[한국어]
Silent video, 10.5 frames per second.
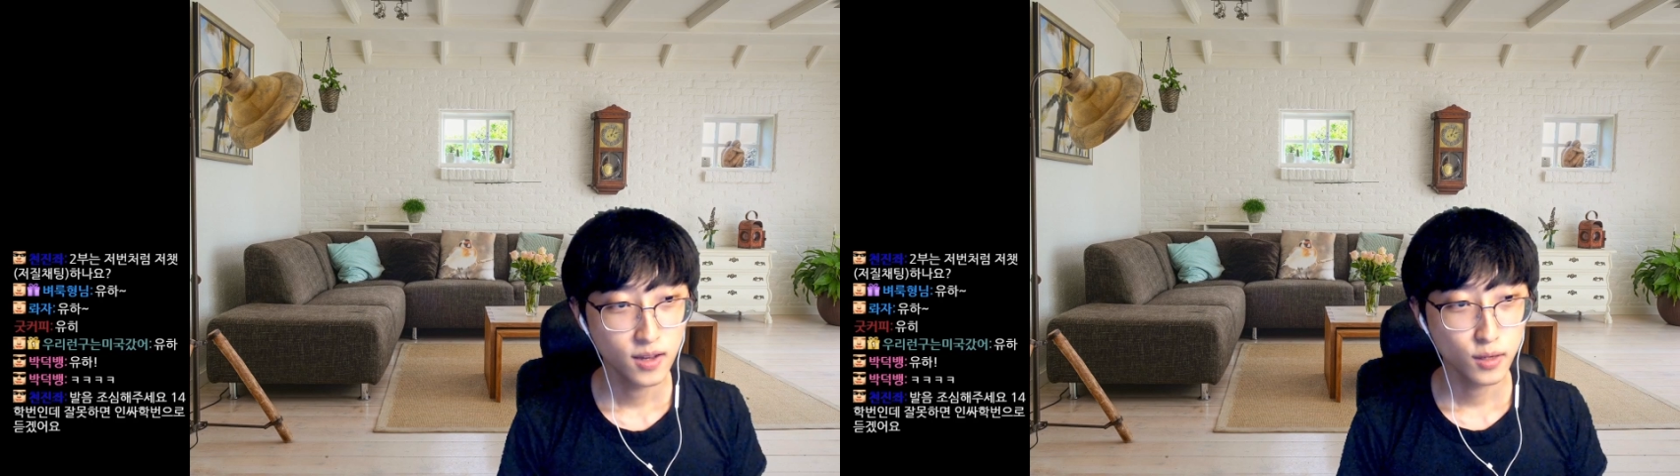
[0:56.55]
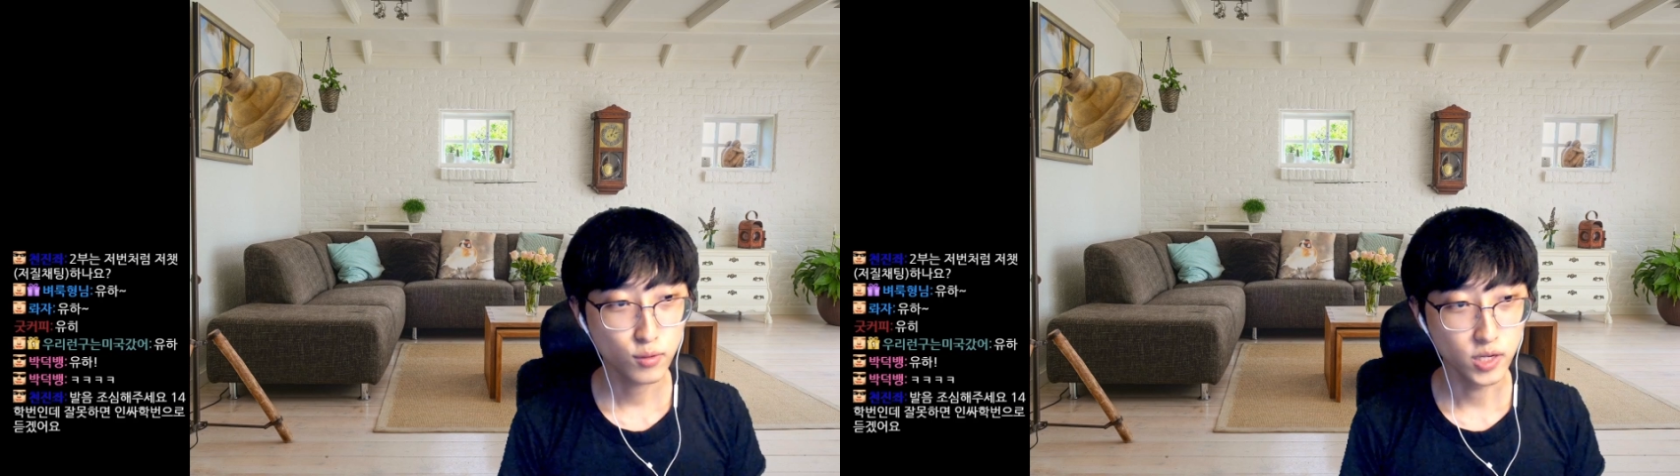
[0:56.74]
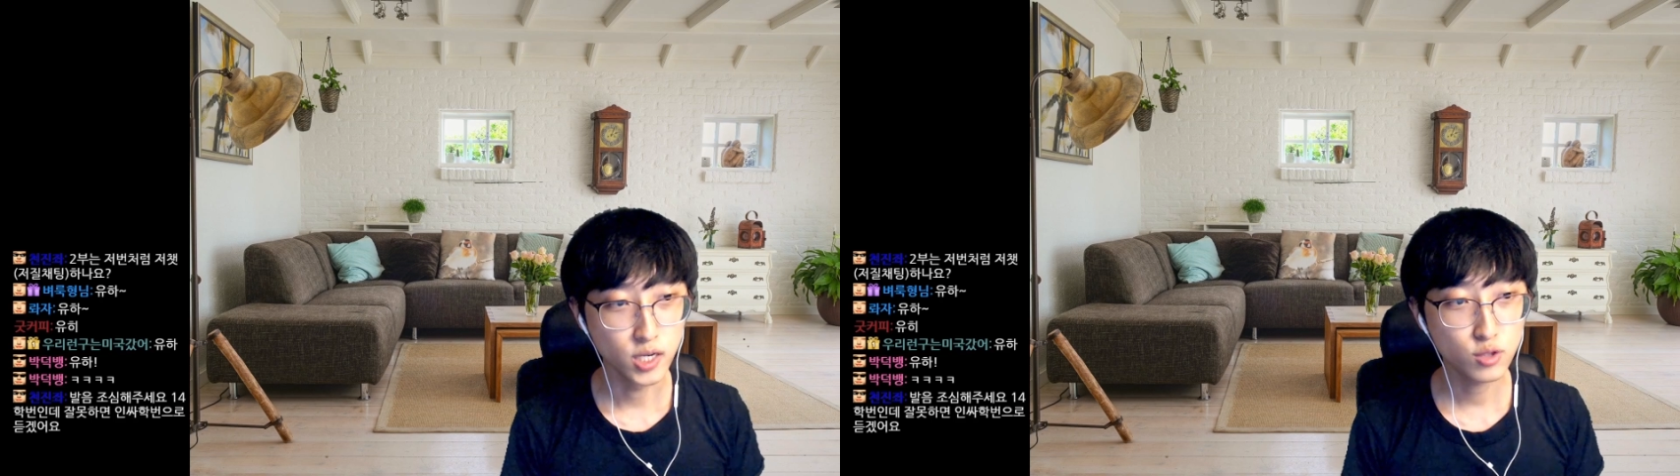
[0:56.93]

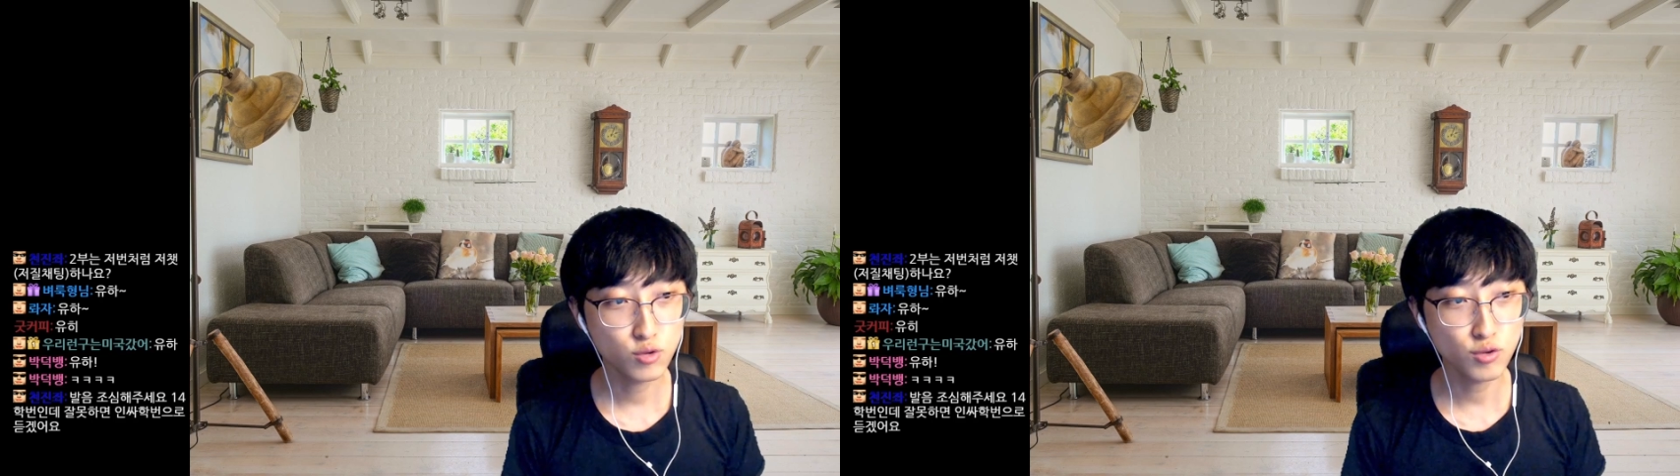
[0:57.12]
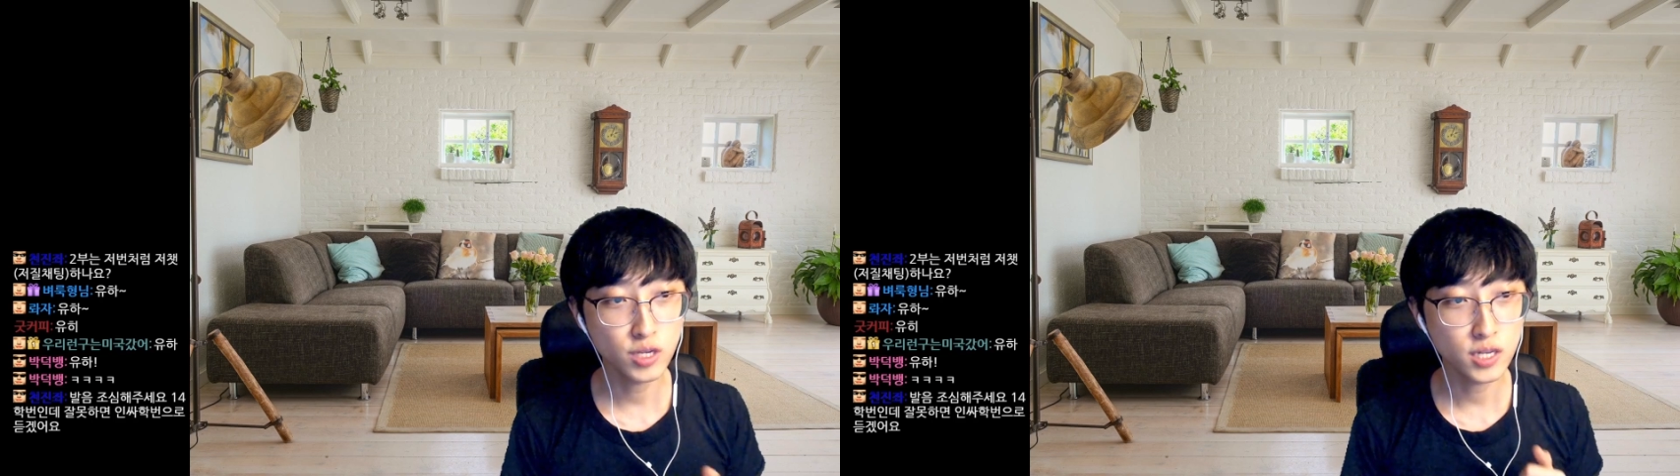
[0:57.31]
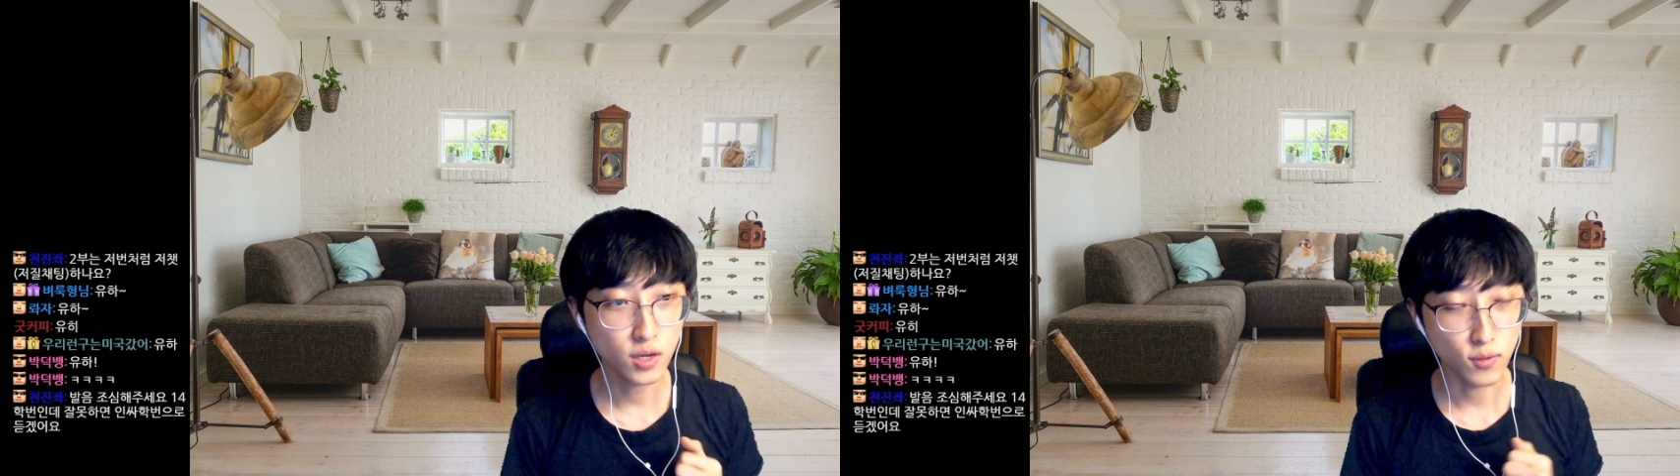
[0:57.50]
그래서
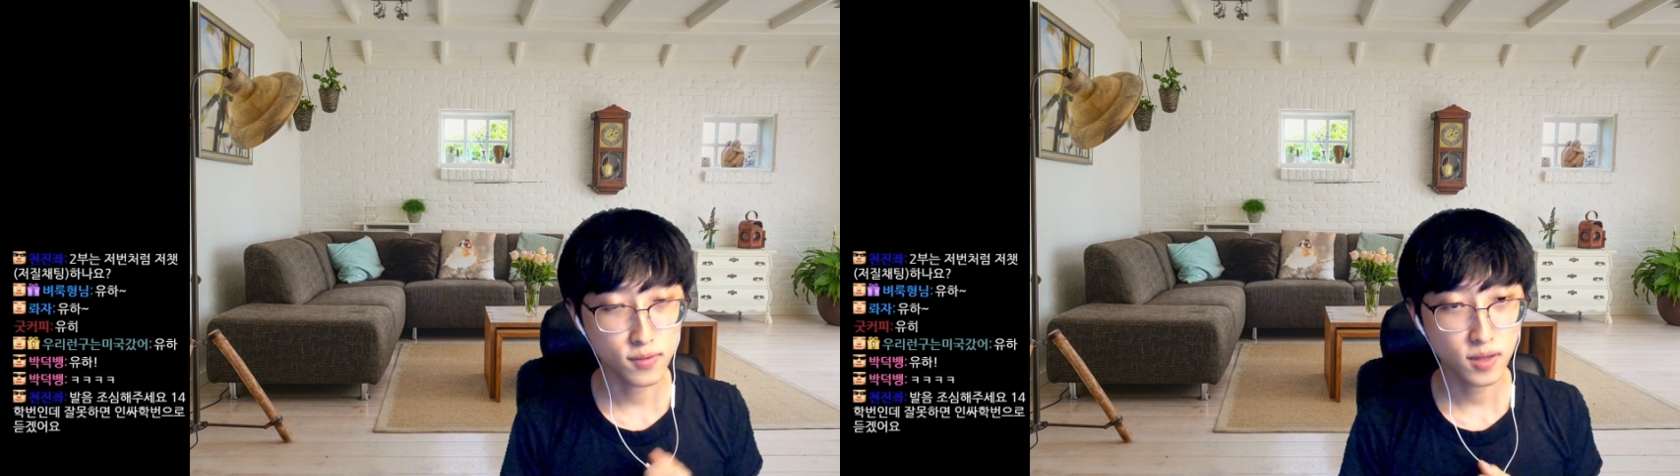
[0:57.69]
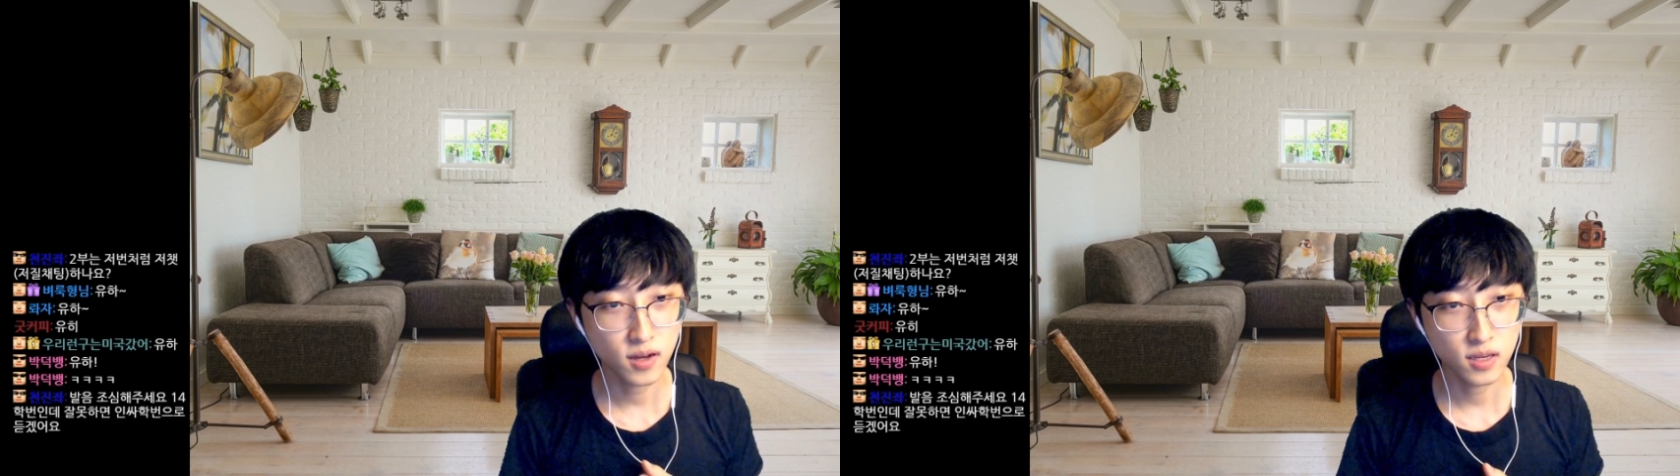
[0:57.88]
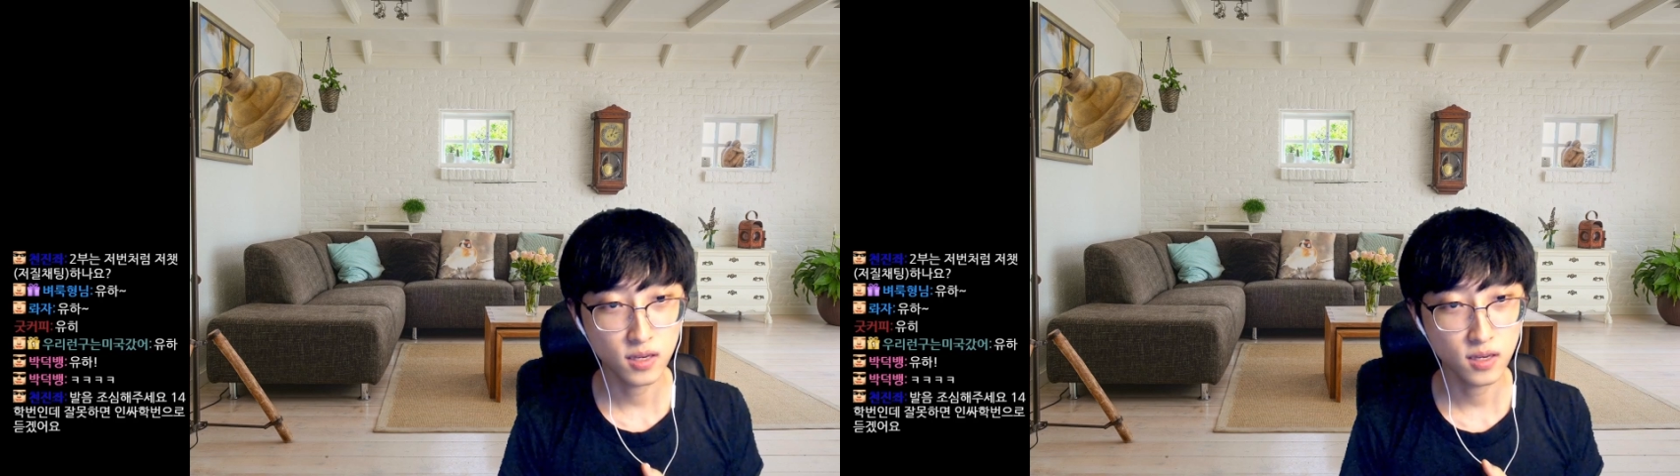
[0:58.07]
일주일에
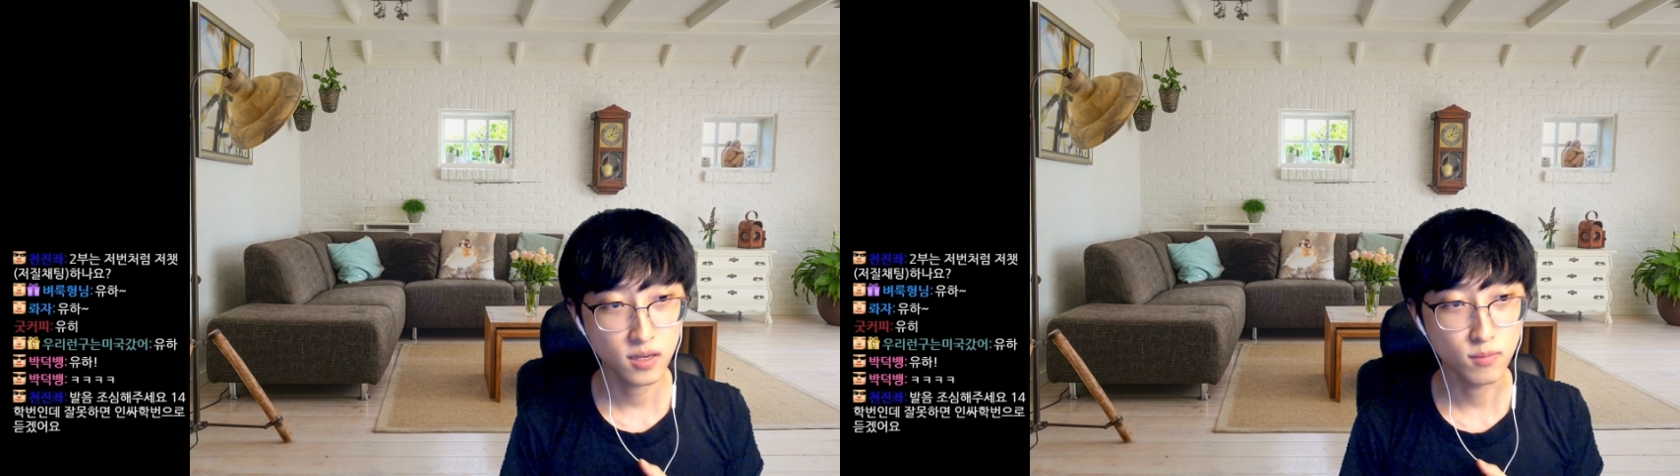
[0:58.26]
영상이